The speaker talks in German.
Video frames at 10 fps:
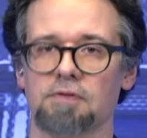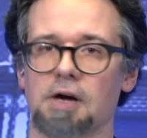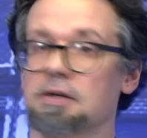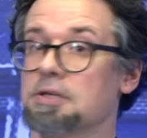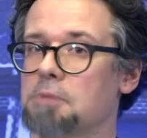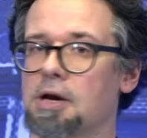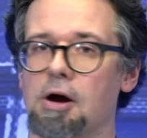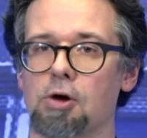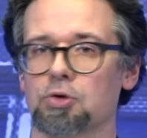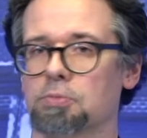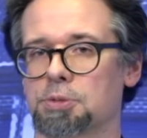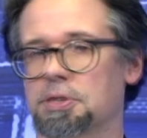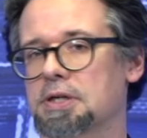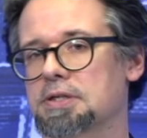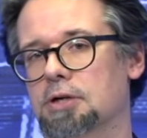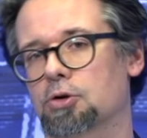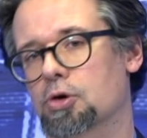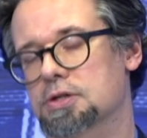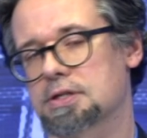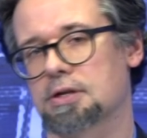waren diesmal auch zum Beispiel Christian
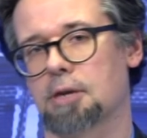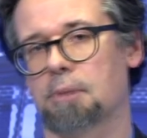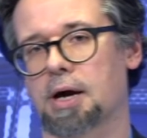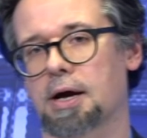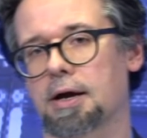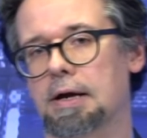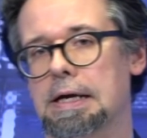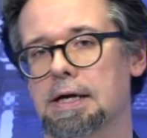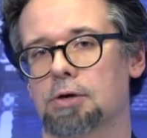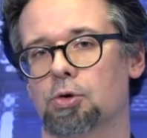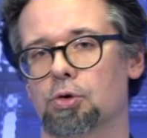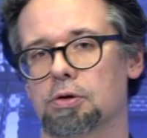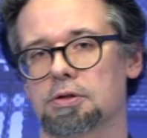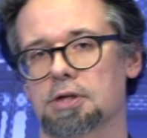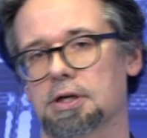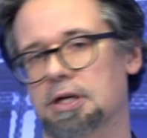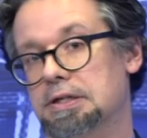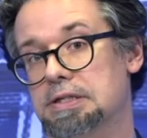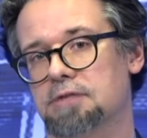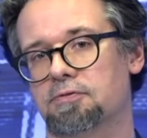Drosten dabei und äh, der
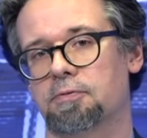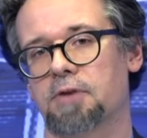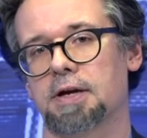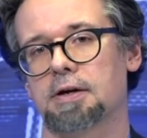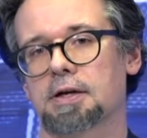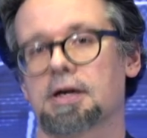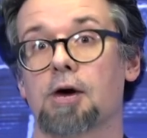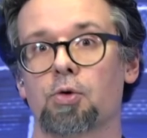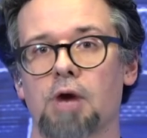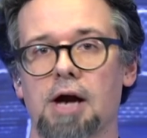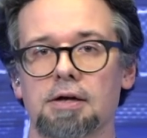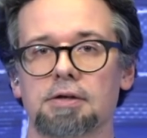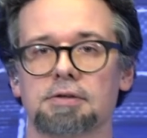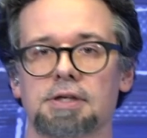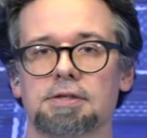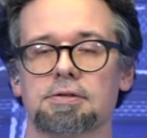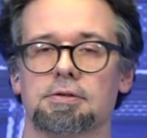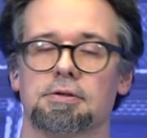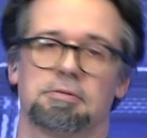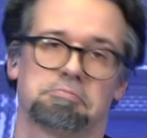Intensivpfleger Ricardo Lange.
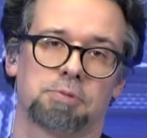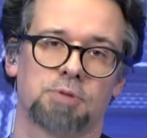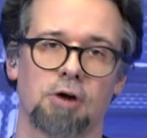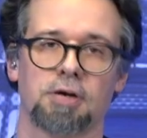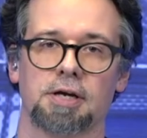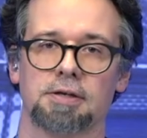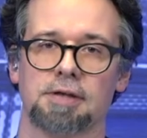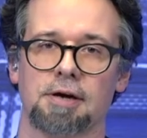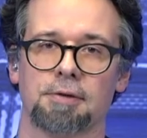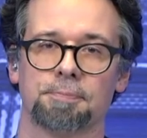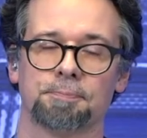Das äh, gibt es ja auch nicht alle Tage.